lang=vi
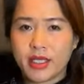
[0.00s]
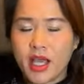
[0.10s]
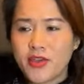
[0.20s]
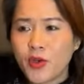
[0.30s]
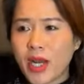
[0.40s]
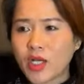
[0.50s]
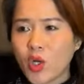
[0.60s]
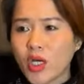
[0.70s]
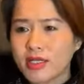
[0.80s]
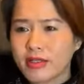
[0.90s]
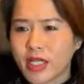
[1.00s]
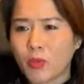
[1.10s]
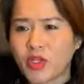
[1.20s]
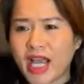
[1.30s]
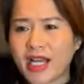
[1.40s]
dù là con người cộng
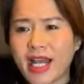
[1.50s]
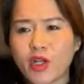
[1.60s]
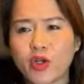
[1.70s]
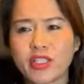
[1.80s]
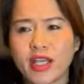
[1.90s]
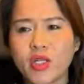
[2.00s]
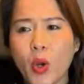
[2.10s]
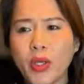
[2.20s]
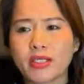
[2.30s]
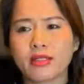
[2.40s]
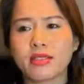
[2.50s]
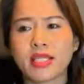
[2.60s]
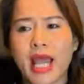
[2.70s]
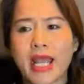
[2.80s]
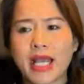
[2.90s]
sản lại có thể đối xử
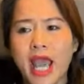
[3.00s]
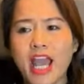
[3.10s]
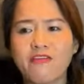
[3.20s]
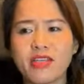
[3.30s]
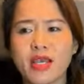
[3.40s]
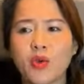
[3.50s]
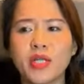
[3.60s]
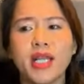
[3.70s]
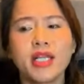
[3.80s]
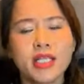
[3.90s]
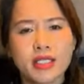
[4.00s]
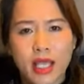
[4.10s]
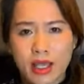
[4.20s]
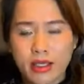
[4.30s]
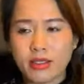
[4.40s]
tàn ác với nhau đến như
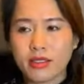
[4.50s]
thế.